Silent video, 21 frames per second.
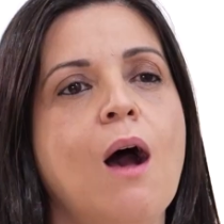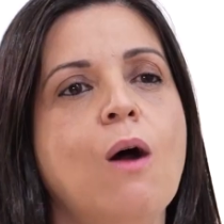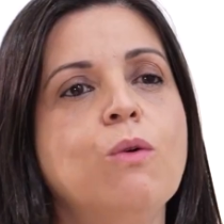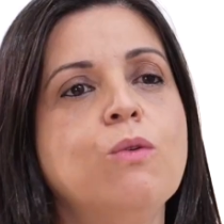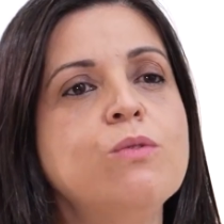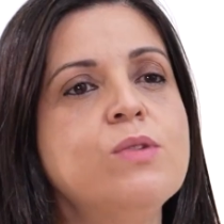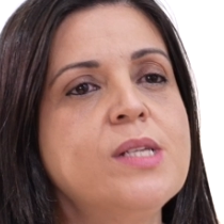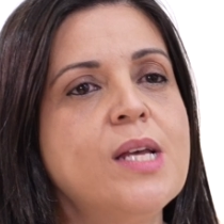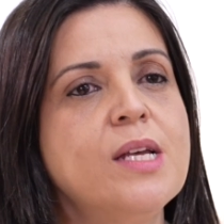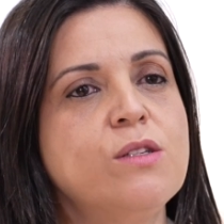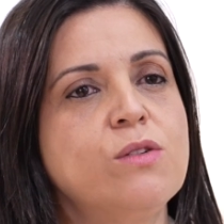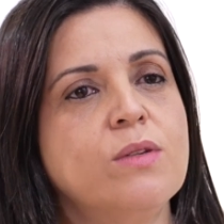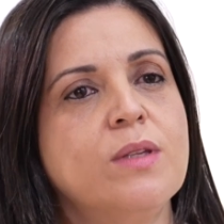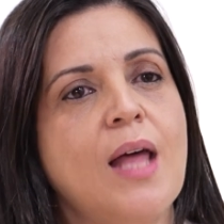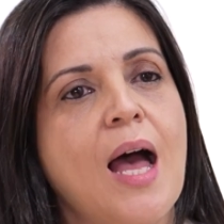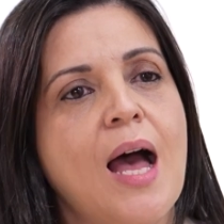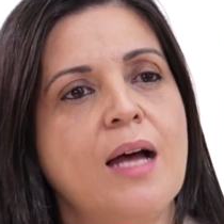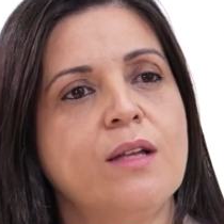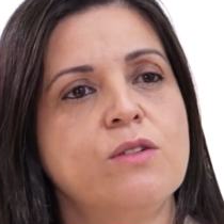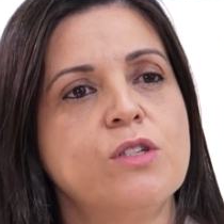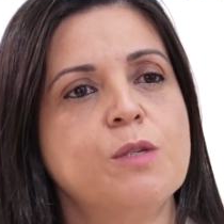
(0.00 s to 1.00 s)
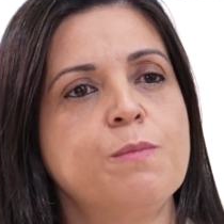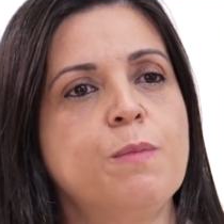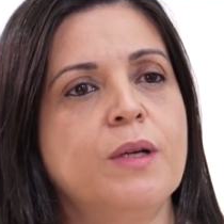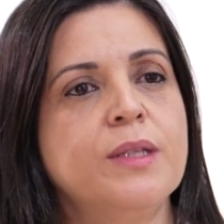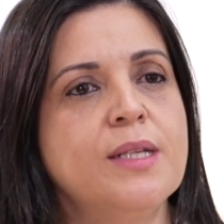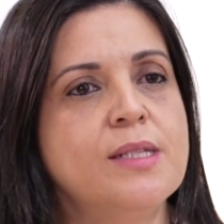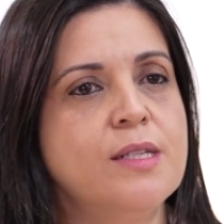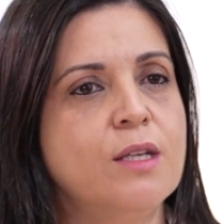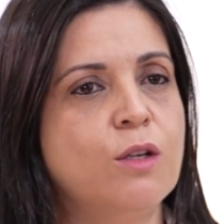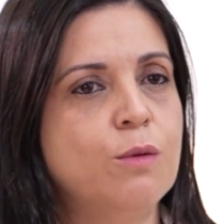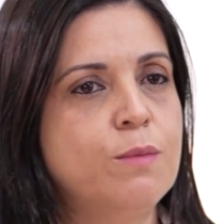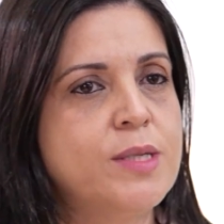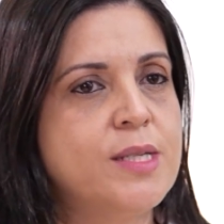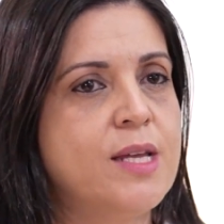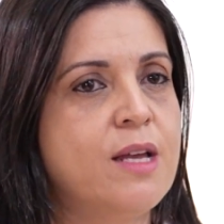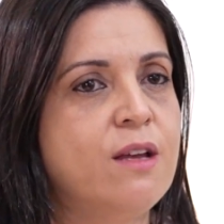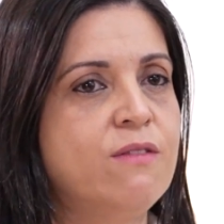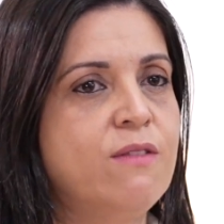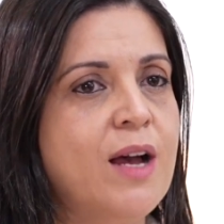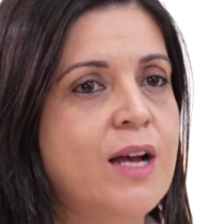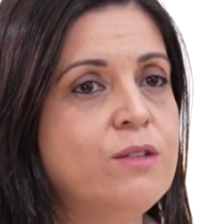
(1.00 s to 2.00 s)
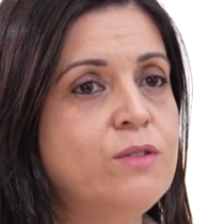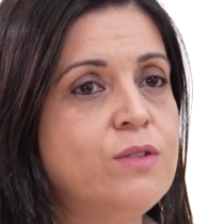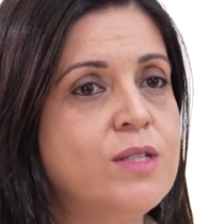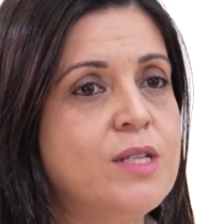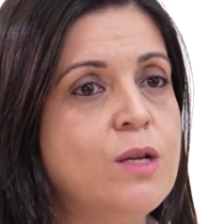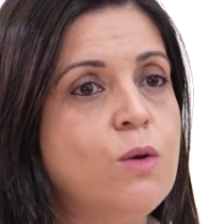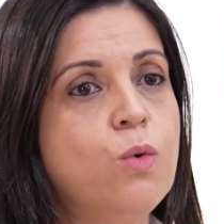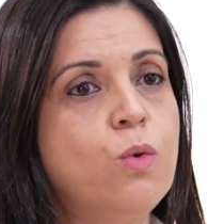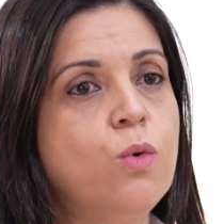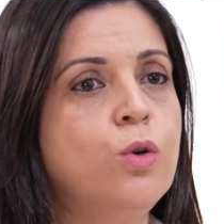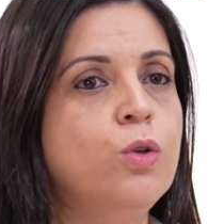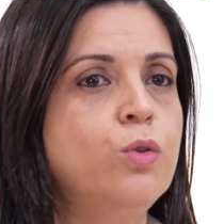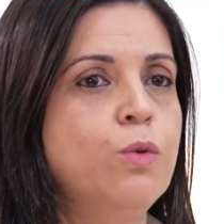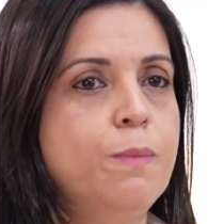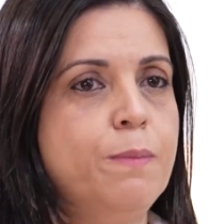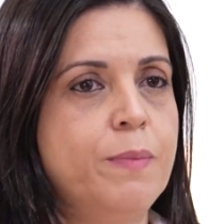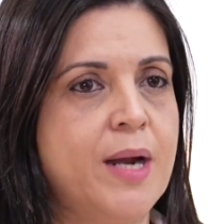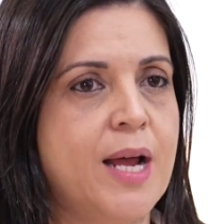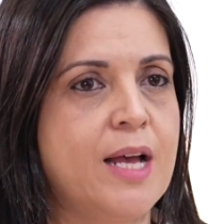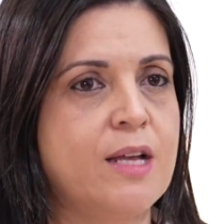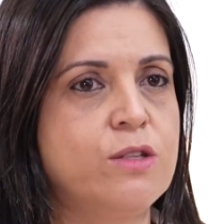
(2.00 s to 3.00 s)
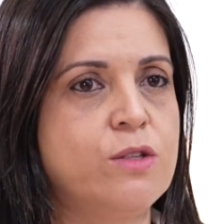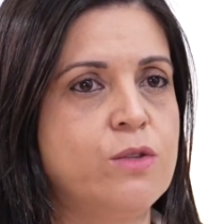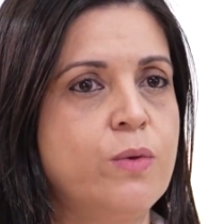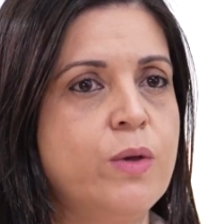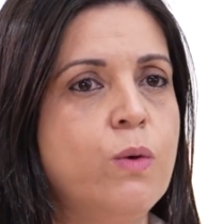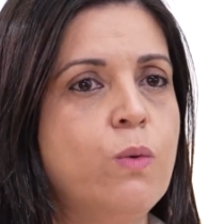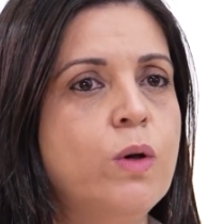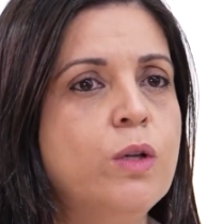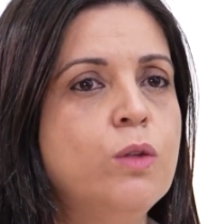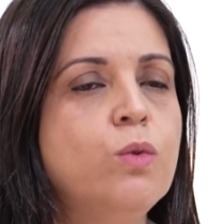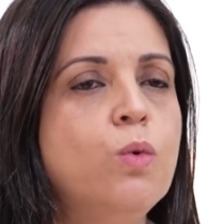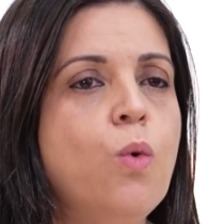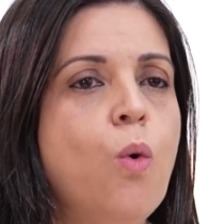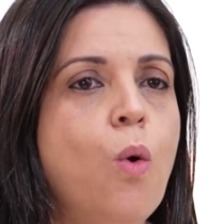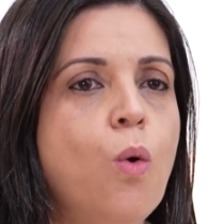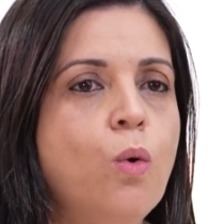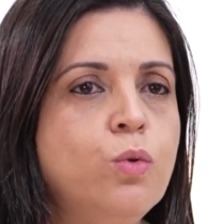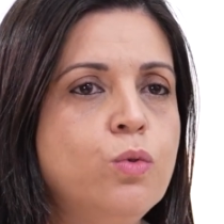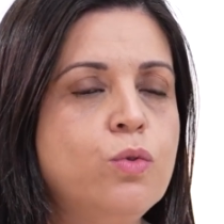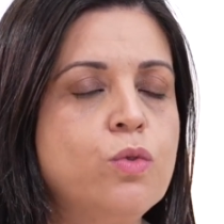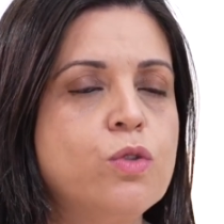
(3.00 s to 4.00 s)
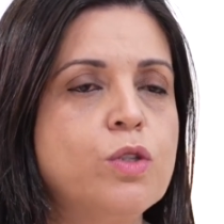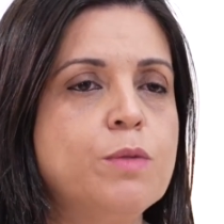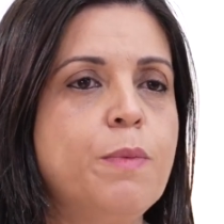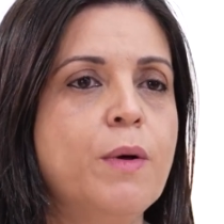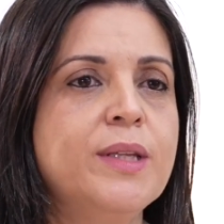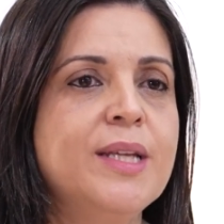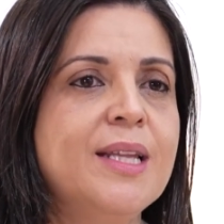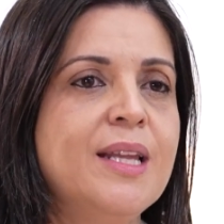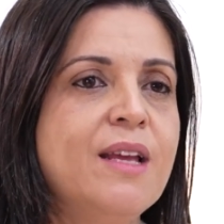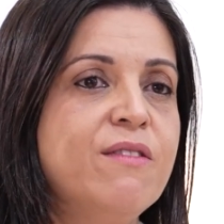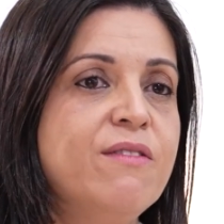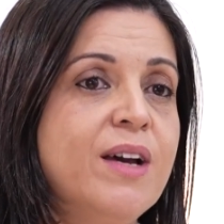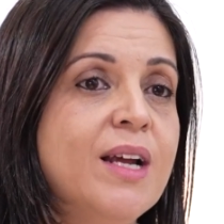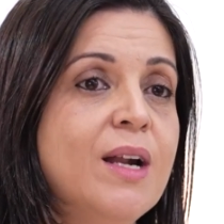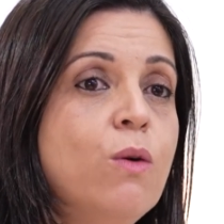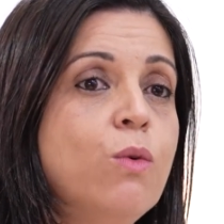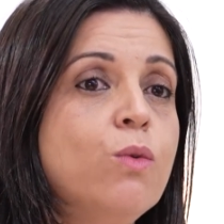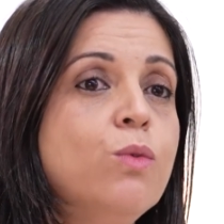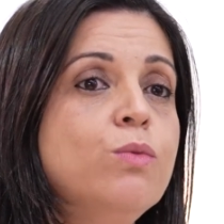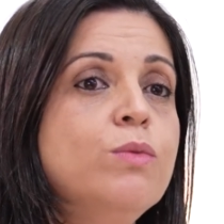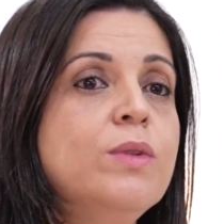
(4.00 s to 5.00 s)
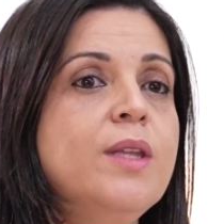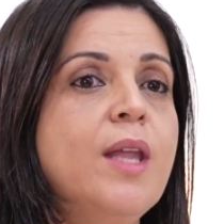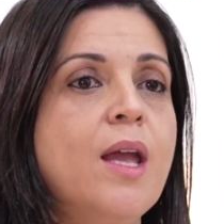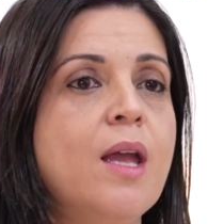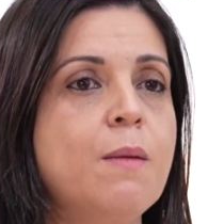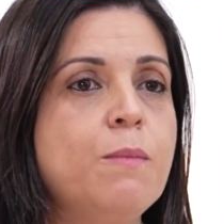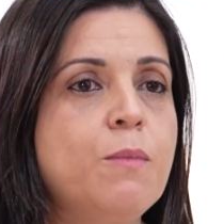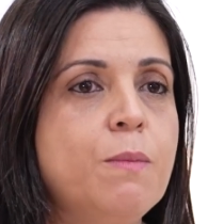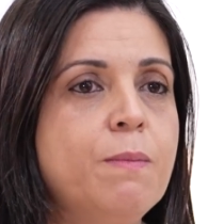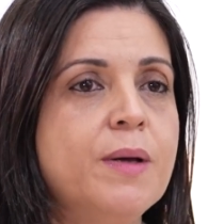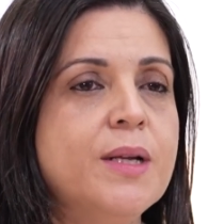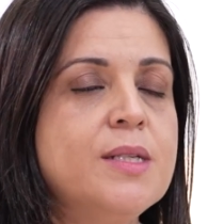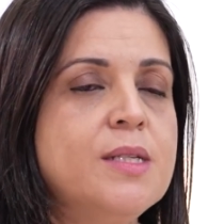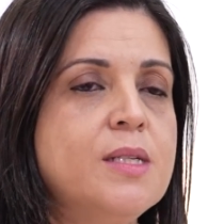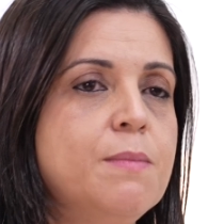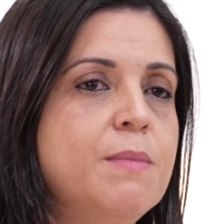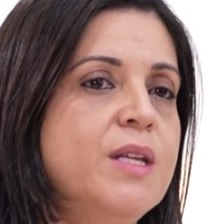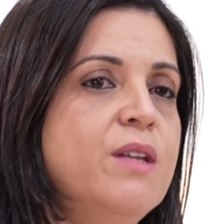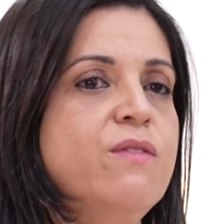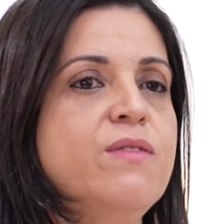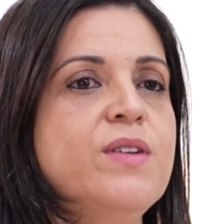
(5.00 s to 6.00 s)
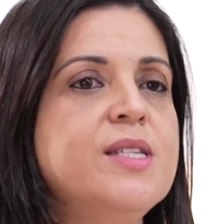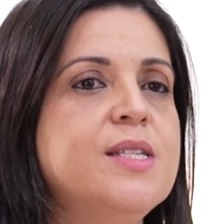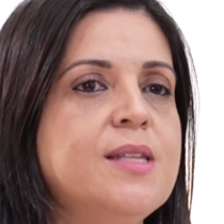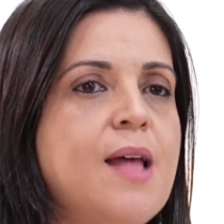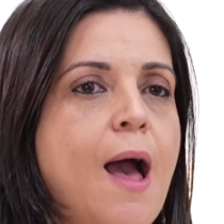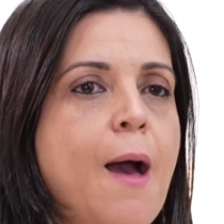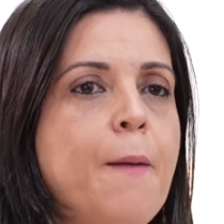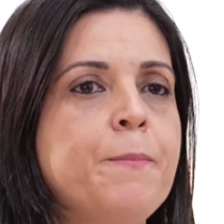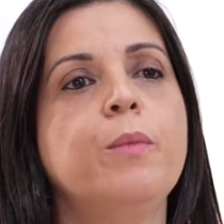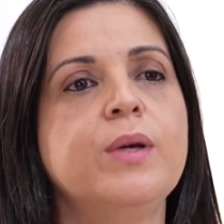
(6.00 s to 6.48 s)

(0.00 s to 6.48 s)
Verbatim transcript: Alguns resultados podem ser observados em curto prazo, enquanto outros podem levar algum tempo para se manifestar.